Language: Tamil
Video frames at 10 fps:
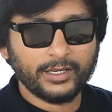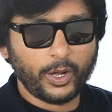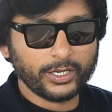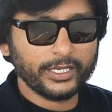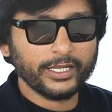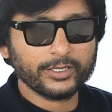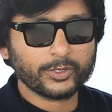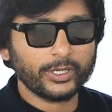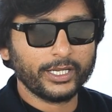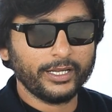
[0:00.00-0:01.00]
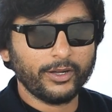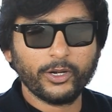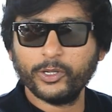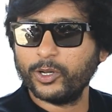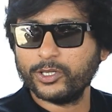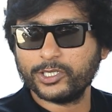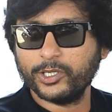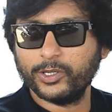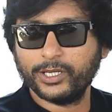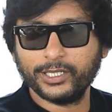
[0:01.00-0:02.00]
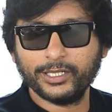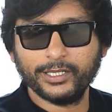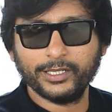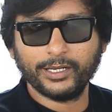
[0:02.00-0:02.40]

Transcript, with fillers: நான் ஆல்ரெடி அதை சொன்னேன் ஆடியோ லாஞ்சிலையும் அதாவது